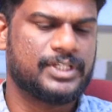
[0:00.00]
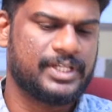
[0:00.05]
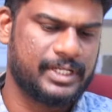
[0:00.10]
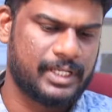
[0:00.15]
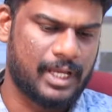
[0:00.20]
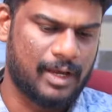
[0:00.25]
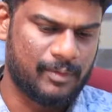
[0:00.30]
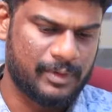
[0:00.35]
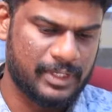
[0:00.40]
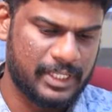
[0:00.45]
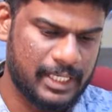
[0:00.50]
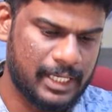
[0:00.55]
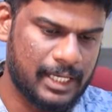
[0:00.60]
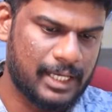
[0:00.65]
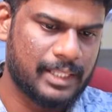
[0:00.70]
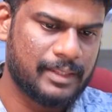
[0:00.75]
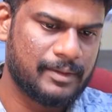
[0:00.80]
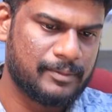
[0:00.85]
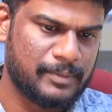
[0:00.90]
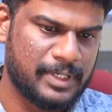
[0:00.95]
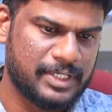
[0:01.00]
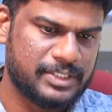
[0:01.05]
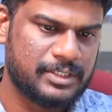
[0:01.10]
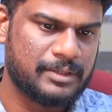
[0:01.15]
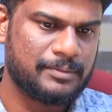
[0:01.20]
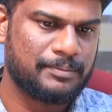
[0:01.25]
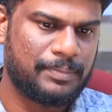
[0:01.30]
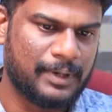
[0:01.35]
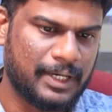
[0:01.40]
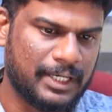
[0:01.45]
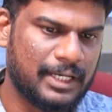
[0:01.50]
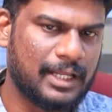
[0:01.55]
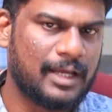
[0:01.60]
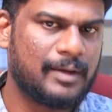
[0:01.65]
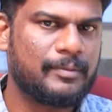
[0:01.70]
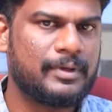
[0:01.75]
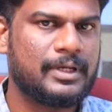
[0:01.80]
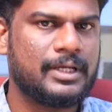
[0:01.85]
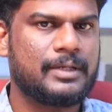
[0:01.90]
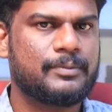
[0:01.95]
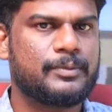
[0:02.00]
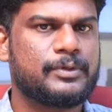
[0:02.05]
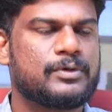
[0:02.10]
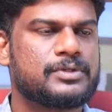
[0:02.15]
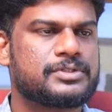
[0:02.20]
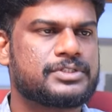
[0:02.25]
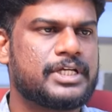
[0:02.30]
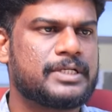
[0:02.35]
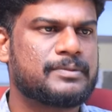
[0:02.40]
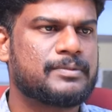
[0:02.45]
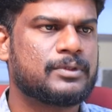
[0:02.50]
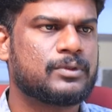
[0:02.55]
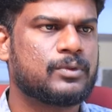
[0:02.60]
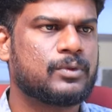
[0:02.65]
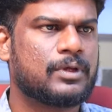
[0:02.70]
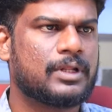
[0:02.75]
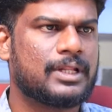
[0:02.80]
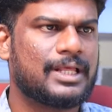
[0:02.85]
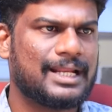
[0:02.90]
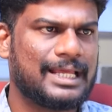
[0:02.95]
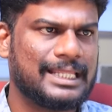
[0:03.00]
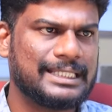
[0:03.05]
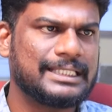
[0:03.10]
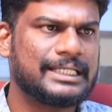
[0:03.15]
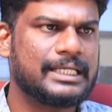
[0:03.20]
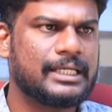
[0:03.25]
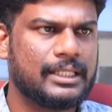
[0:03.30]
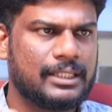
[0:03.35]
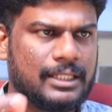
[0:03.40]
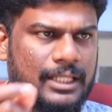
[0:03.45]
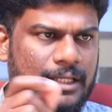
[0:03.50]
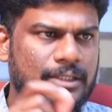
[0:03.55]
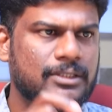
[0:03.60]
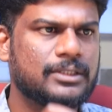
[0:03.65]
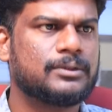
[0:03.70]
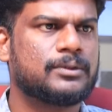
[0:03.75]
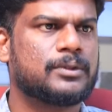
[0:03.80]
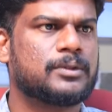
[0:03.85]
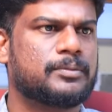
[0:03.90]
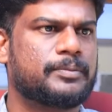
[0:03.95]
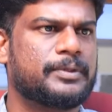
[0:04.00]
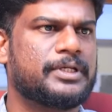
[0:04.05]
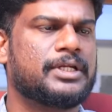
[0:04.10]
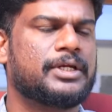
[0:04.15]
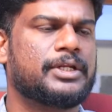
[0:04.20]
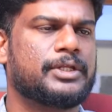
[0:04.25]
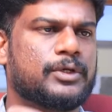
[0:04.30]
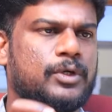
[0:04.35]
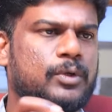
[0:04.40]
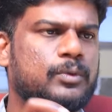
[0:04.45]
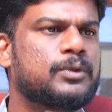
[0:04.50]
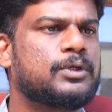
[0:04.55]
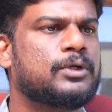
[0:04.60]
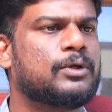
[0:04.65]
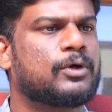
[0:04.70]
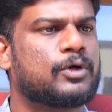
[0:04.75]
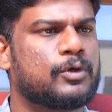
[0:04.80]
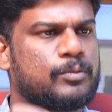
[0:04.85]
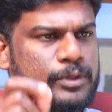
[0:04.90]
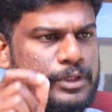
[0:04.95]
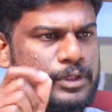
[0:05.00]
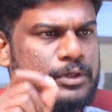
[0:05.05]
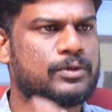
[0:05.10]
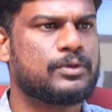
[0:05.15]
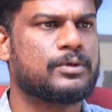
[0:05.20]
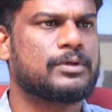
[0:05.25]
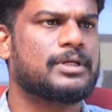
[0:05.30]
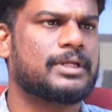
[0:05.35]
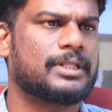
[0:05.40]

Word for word: சரி அவர் ஏன் அதை மென்ஷன் பண்ணாம இப்படி ஒரு ஸ்டேட்மெண்ட் கொடுக்குறாரு அதுக்கு ஏதாவது ஒரு பின்னணியோ உள்நோக்கம் அதுக்கு